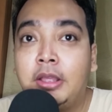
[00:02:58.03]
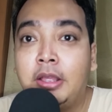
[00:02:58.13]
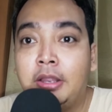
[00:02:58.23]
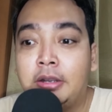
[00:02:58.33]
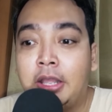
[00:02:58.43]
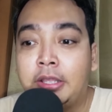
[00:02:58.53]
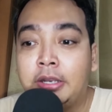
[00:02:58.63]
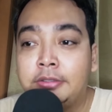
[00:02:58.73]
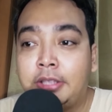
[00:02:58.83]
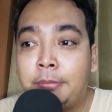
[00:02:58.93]
Nah
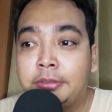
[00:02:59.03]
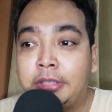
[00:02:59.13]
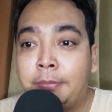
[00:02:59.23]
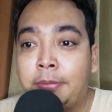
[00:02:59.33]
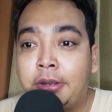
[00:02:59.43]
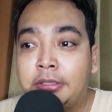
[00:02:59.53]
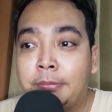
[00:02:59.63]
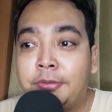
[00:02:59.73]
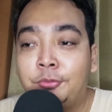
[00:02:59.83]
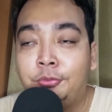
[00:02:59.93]
akhirnya saya bertanya pada
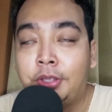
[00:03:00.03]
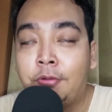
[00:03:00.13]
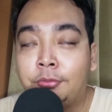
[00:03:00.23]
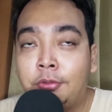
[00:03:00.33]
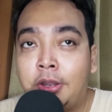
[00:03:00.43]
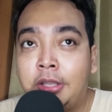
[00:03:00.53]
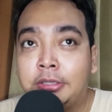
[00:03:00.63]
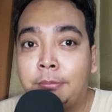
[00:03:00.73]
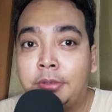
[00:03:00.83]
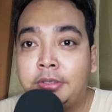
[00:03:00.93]
teman juga waktu itu ada
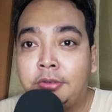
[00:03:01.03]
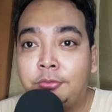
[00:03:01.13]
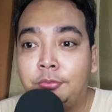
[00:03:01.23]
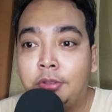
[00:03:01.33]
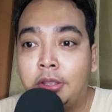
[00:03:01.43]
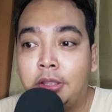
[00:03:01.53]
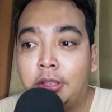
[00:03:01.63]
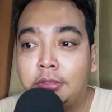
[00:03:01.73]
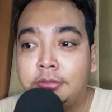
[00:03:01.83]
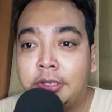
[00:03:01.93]
teman yang
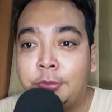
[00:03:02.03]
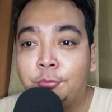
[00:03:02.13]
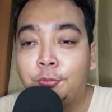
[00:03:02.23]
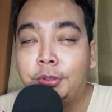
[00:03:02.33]
juga jadi youtuber